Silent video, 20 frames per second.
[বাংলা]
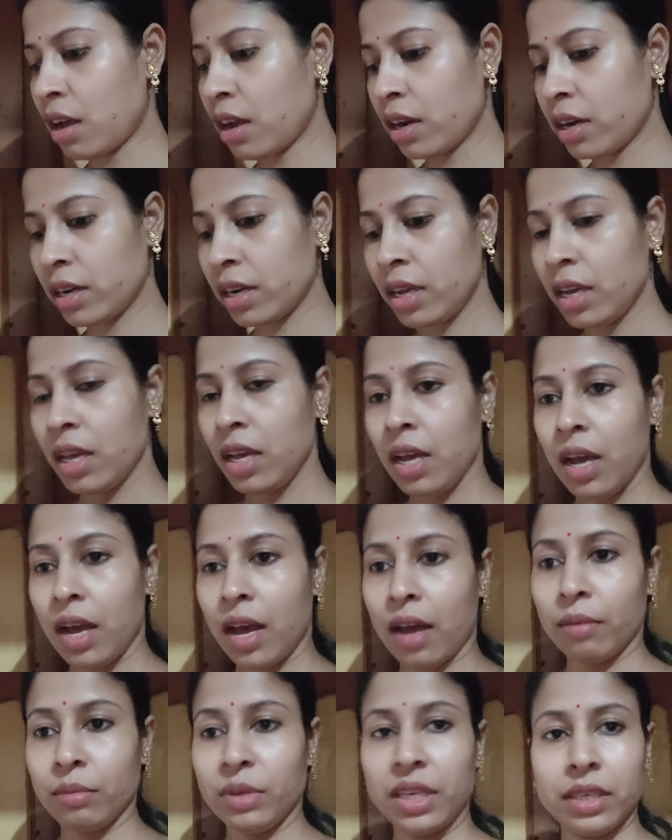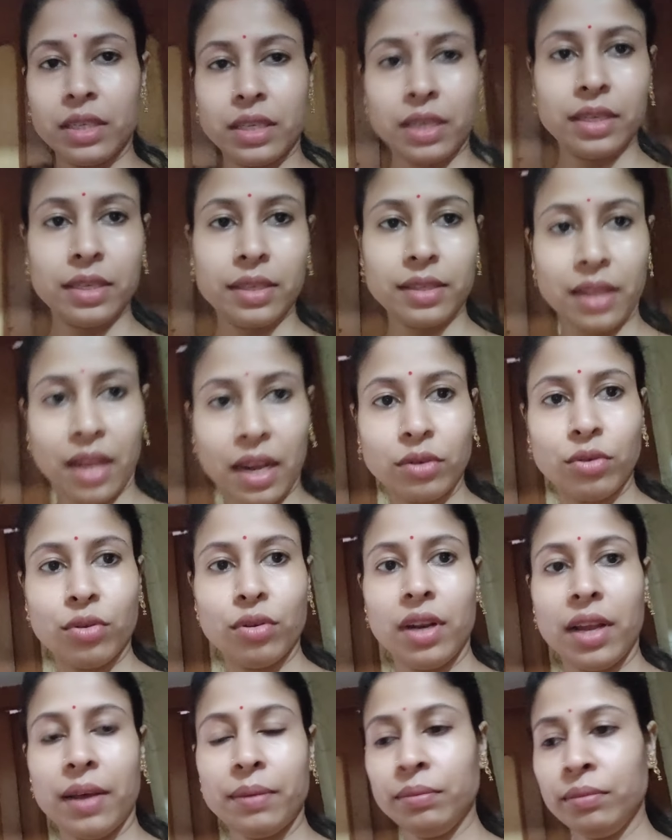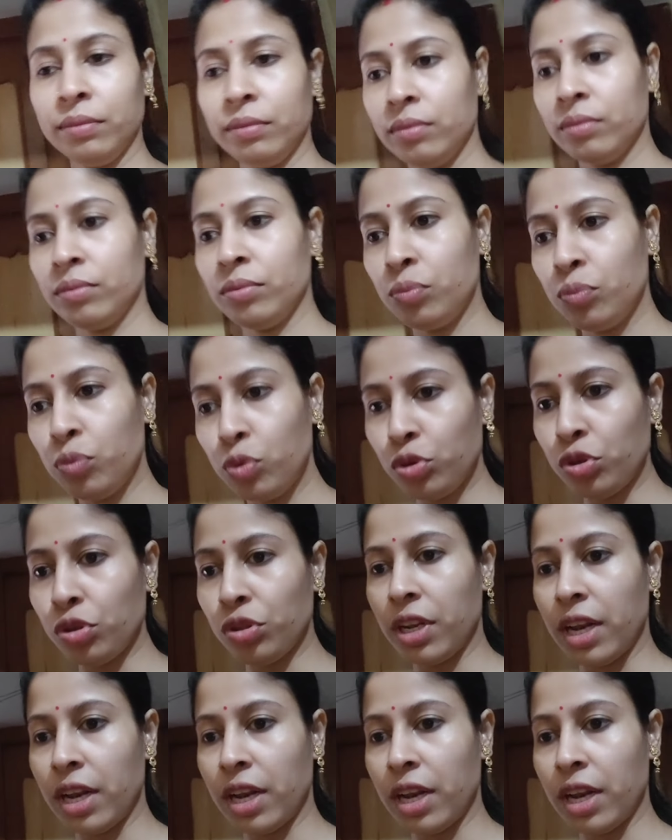আর আমি এসে স্নান করলাম পুজো